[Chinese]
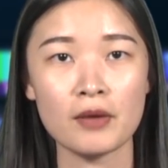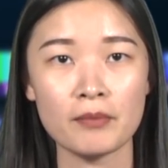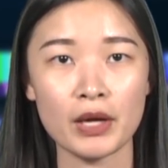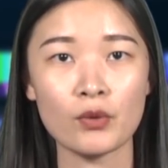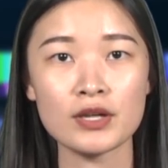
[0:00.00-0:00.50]

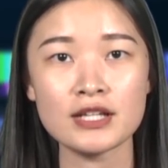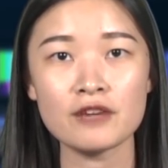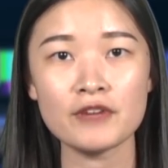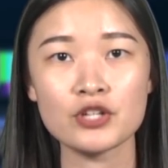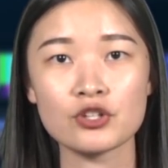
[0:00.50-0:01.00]
美国消
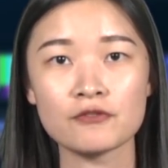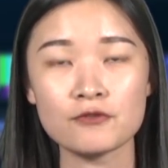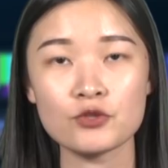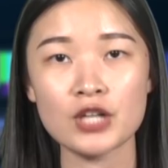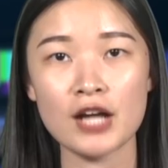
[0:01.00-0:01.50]
费者
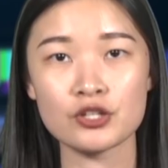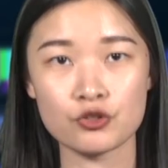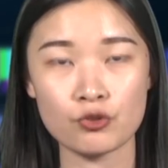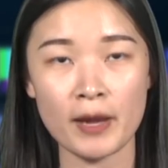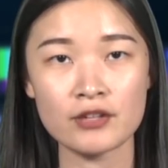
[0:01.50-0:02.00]
负债持
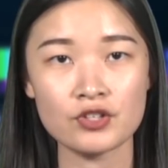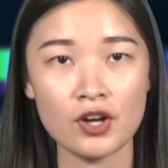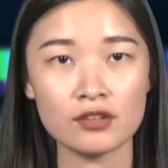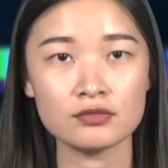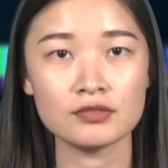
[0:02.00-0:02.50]
续攀升，